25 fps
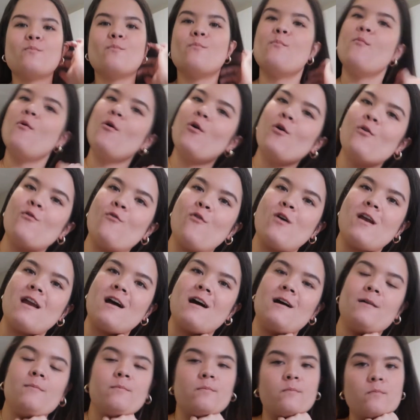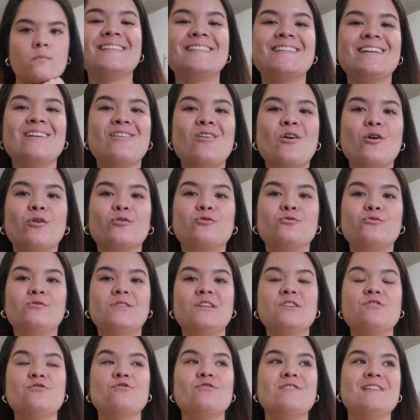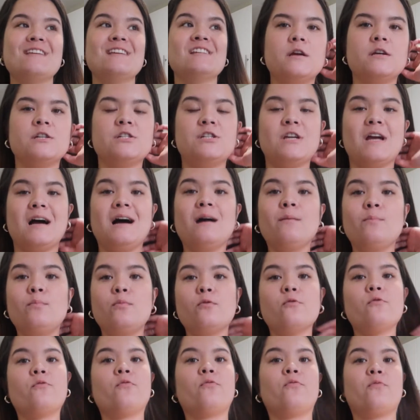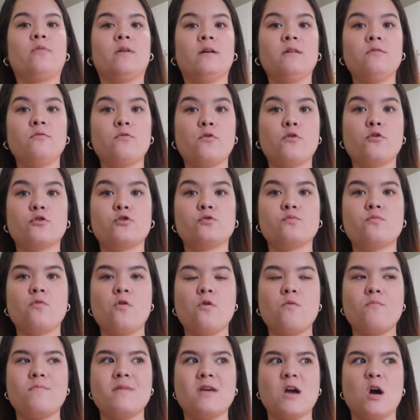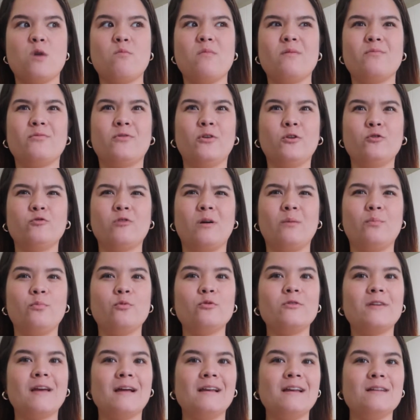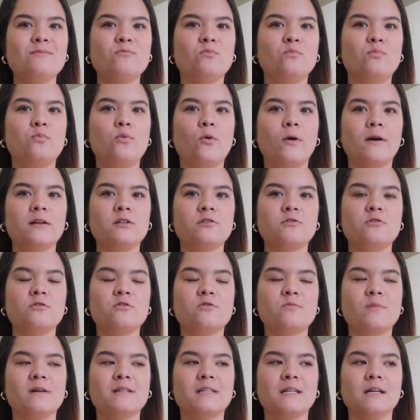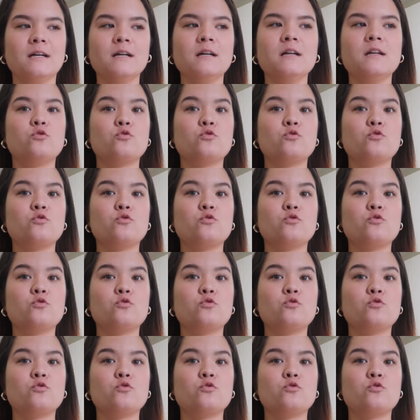Me revoilà c'est l'heure du déjeuner. J'ai un peu faim franchement, mais en même temps je suis un peu calée de mon porridge de ce matin.